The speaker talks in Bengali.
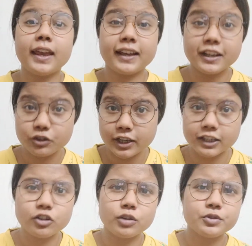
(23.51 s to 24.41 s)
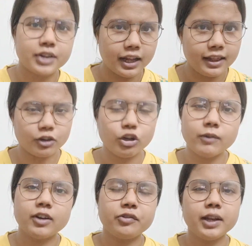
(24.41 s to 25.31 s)
এক একজনের এক রকম স্টাইল দেখে
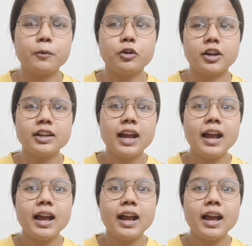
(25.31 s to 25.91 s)
ওএমআর ফিল আপ করার